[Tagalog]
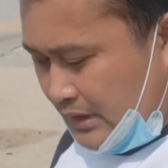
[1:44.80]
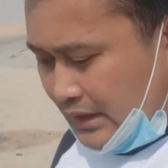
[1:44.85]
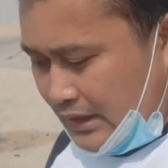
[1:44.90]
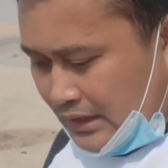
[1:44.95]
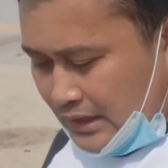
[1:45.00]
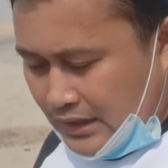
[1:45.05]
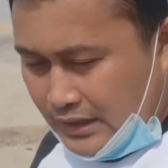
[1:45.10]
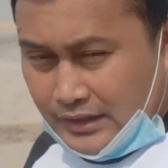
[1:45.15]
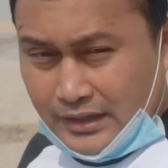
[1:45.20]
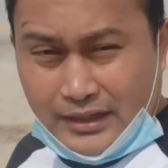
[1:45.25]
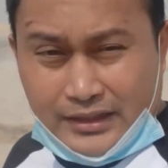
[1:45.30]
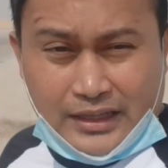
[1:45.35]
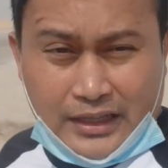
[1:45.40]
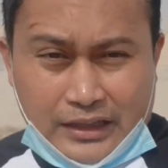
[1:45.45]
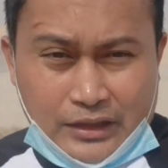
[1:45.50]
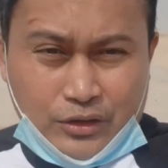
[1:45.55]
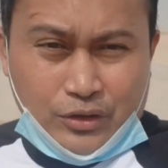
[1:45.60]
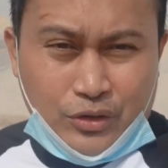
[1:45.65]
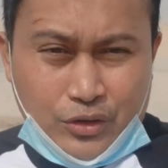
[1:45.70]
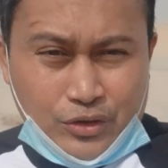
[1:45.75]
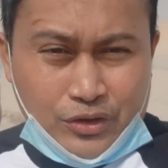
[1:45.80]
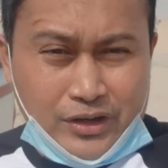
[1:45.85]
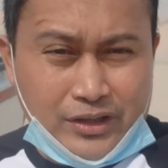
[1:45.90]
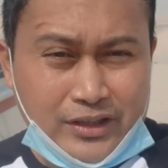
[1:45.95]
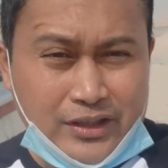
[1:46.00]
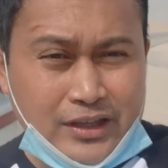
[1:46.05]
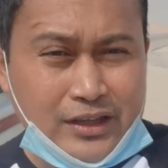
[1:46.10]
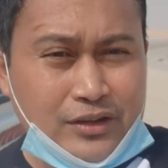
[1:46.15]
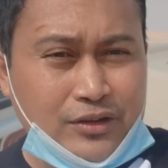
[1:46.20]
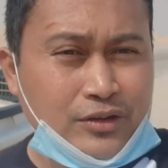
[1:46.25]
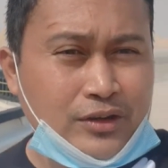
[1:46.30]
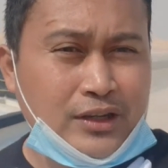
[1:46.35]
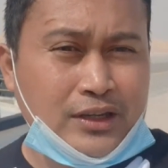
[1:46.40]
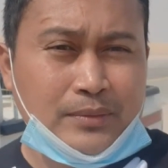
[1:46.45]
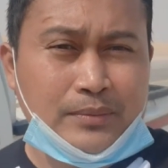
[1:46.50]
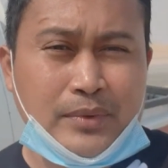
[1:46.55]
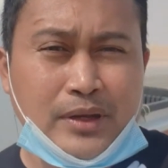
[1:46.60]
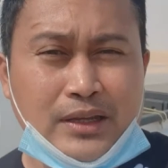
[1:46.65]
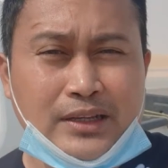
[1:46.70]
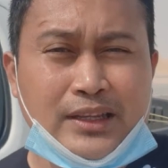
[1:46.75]
mga tatlong oras na ako
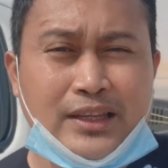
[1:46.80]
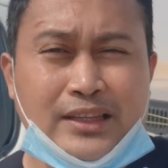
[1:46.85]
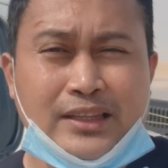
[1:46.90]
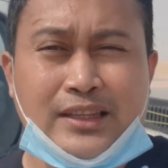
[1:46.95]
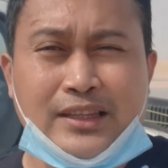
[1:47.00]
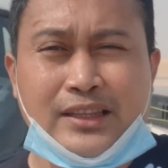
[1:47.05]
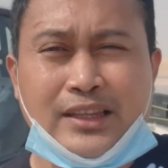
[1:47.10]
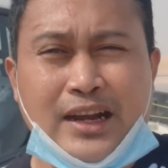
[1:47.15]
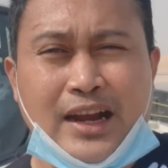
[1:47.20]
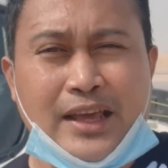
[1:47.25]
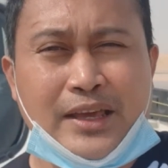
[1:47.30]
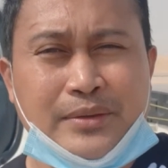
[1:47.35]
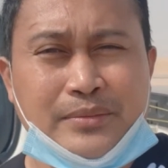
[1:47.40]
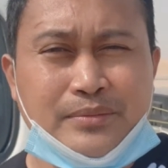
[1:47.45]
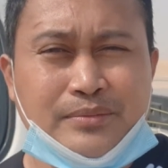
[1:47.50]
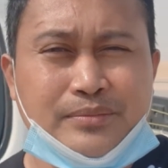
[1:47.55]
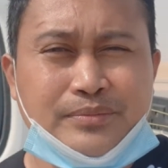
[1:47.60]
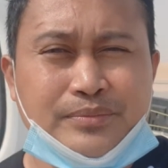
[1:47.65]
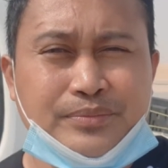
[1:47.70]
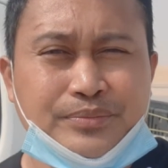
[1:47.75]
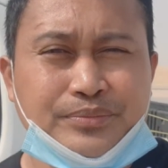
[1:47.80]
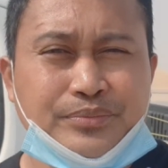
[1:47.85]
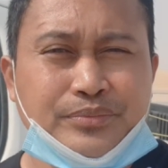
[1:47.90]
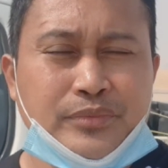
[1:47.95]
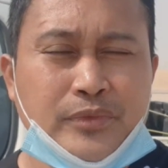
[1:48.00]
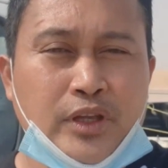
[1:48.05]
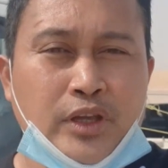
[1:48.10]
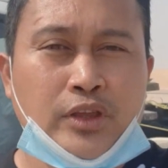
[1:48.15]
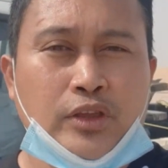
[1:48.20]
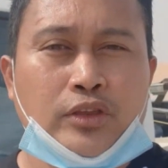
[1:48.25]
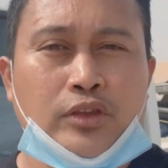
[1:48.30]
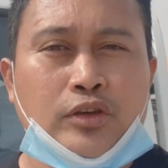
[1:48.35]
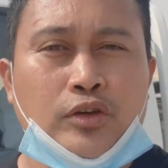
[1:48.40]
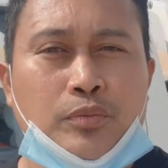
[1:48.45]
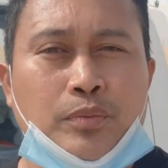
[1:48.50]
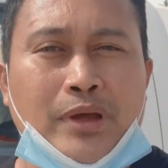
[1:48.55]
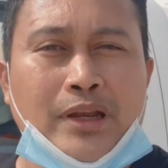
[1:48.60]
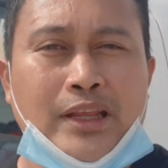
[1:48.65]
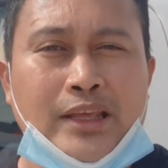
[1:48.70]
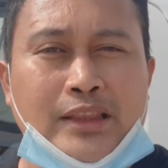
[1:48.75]
drive So
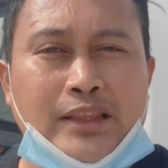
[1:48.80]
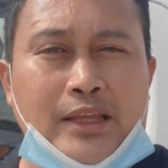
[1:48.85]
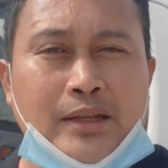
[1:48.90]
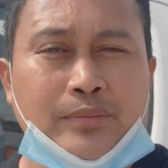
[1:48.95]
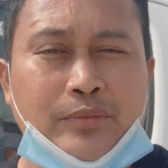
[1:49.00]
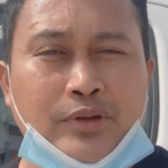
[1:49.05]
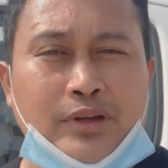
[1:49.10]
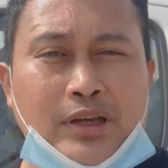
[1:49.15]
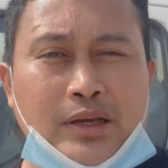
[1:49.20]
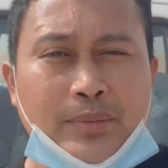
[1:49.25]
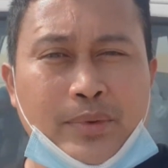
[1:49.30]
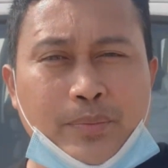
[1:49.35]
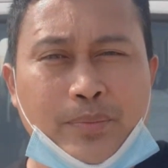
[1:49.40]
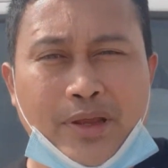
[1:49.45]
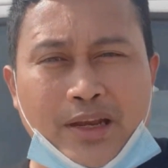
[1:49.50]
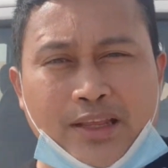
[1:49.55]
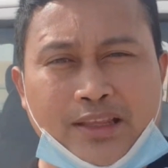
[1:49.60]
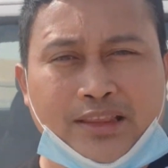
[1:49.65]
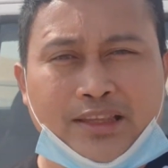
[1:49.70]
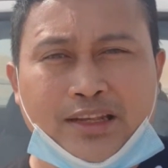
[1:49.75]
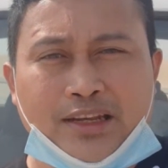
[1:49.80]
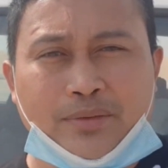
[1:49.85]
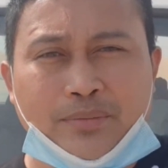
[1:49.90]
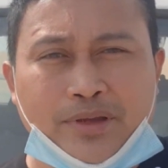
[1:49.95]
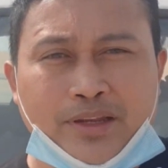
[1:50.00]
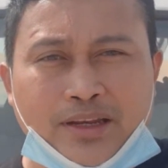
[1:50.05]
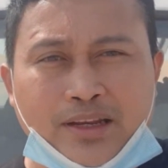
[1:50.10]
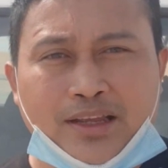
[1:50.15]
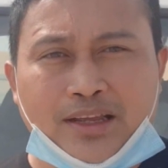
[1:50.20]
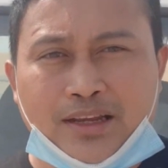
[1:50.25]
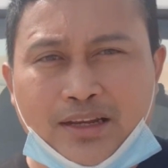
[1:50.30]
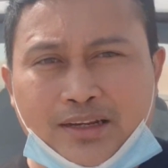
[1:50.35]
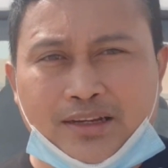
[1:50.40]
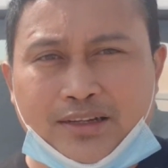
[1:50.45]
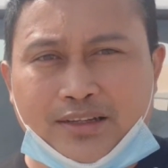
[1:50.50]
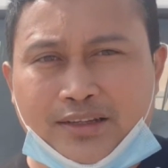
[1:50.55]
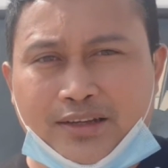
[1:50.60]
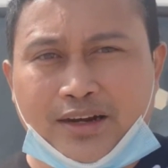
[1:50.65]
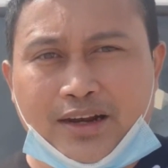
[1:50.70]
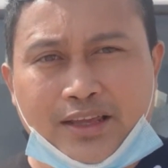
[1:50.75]
palitan mo na Palit palitan naman ang
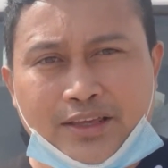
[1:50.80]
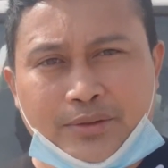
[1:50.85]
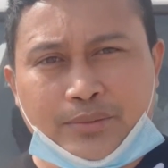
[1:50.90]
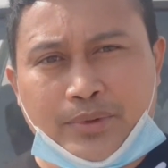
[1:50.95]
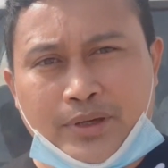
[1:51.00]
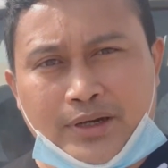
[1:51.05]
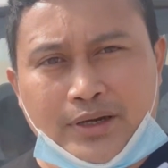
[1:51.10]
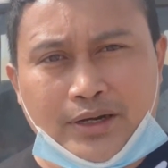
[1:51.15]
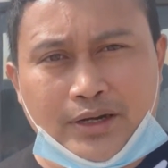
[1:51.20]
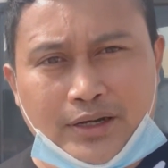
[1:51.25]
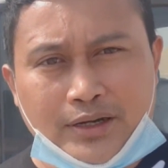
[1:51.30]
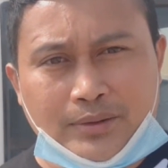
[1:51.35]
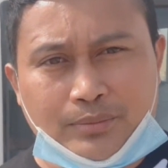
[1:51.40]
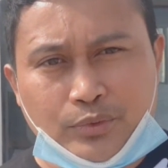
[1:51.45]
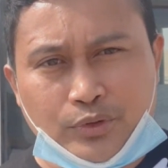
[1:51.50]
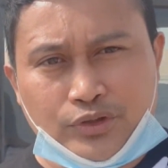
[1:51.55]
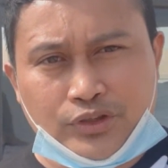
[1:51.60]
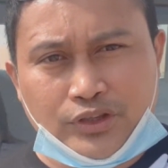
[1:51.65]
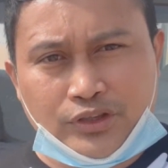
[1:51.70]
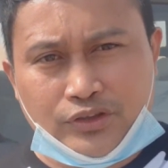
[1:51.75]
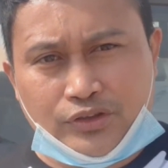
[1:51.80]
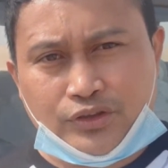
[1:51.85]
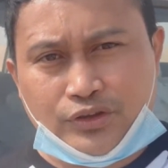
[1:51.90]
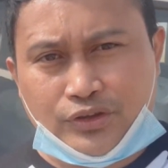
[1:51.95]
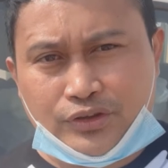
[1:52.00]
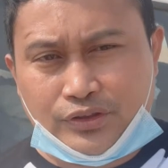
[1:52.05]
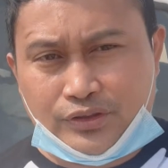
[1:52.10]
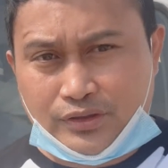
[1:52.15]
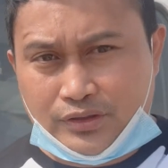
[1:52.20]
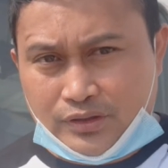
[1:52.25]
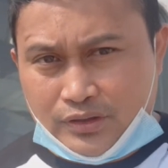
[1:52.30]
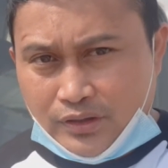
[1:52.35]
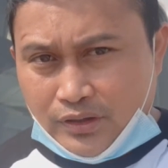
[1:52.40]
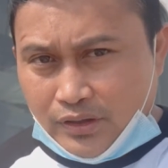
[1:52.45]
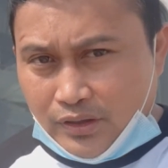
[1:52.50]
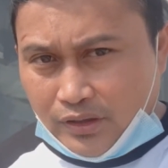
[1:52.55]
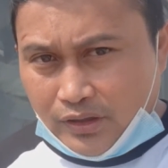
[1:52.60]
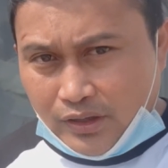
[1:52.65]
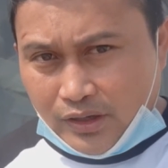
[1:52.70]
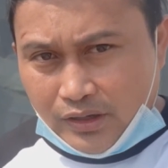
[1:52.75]
driver. Ano yung
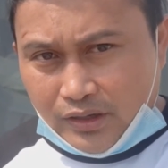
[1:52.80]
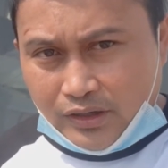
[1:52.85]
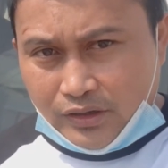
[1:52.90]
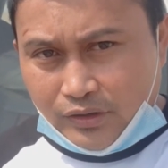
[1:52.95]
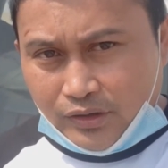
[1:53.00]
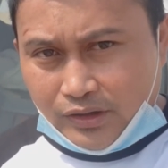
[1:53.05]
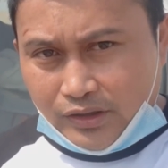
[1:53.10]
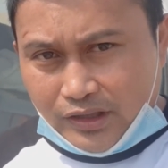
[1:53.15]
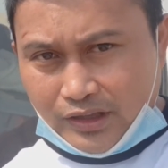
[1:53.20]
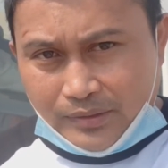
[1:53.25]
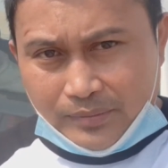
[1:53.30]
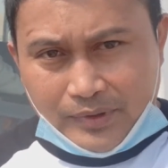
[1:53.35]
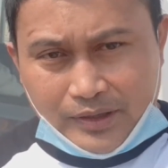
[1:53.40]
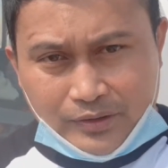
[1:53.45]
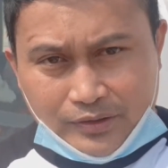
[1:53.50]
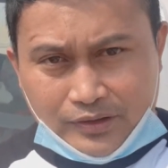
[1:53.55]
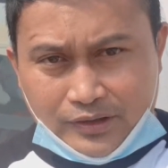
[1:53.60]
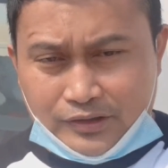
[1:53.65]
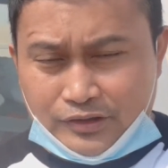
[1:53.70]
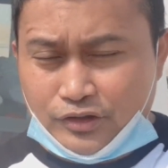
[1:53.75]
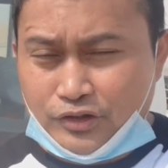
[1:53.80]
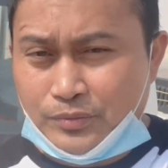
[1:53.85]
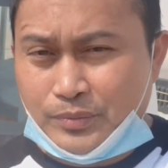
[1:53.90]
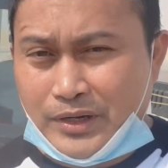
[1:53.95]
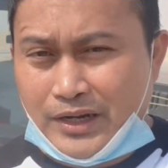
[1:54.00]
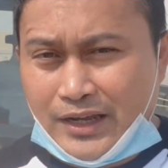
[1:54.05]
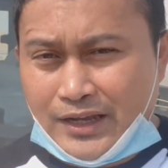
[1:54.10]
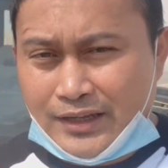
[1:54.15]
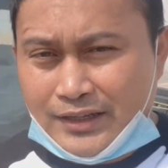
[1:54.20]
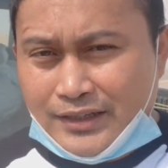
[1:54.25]
kasama ko? pala.